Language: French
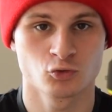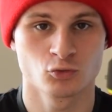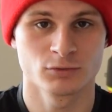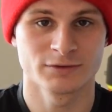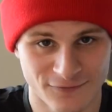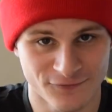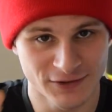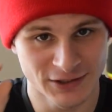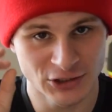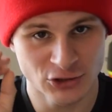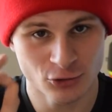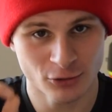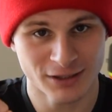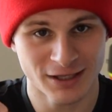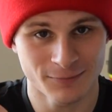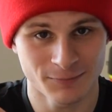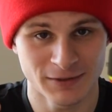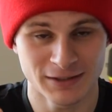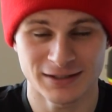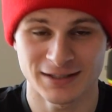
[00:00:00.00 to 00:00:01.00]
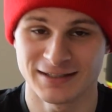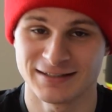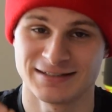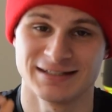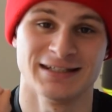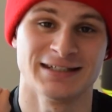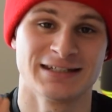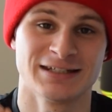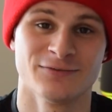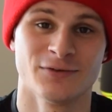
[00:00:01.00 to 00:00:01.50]
ça fait des chocs à pic et
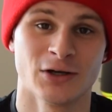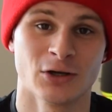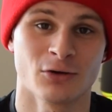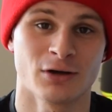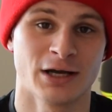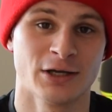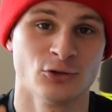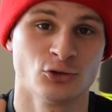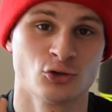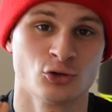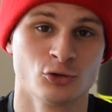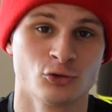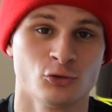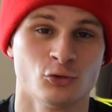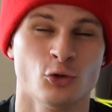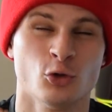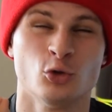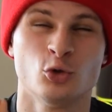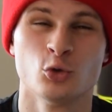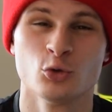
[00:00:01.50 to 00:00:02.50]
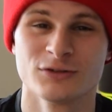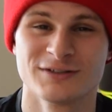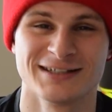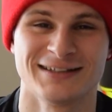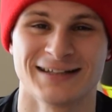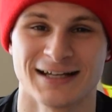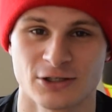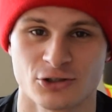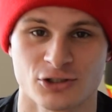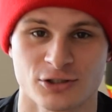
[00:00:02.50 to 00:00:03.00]
c'est équivalent à une chute de 12
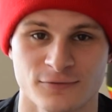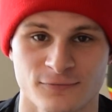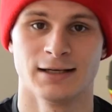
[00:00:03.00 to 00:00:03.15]
étages.